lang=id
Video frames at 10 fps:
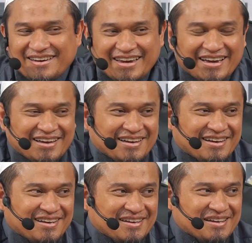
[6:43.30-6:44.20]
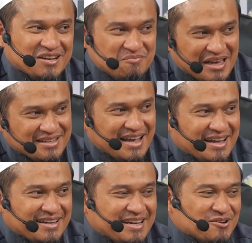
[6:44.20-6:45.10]
Ya.
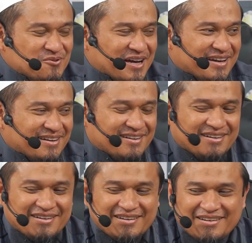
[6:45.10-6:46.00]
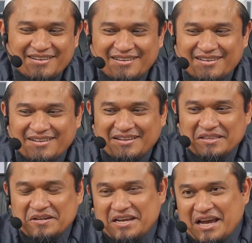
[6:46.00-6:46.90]
Kebiasaan lingkungan.
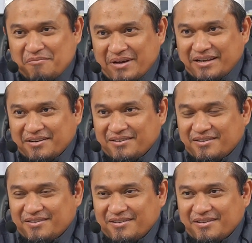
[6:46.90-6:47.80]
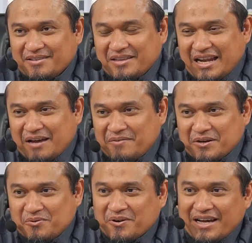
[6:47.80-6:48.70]
Itu Yaman tidak hafal
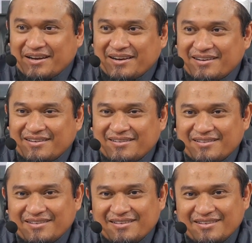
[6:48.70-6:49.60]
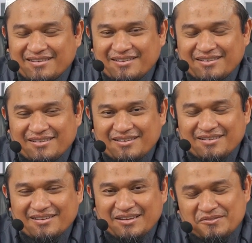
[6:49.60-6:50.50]
Quran.
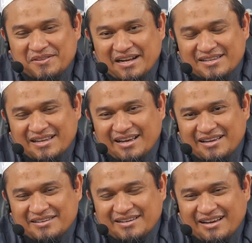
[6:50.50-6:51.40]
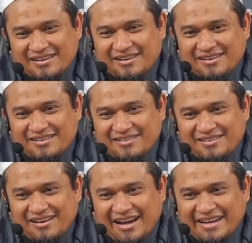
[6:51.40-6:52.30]
Itu terasa
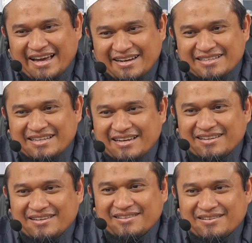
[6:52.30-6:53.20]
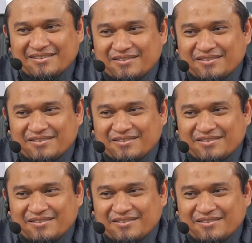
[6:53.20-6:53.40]
aneh-aneh sedikit gitu.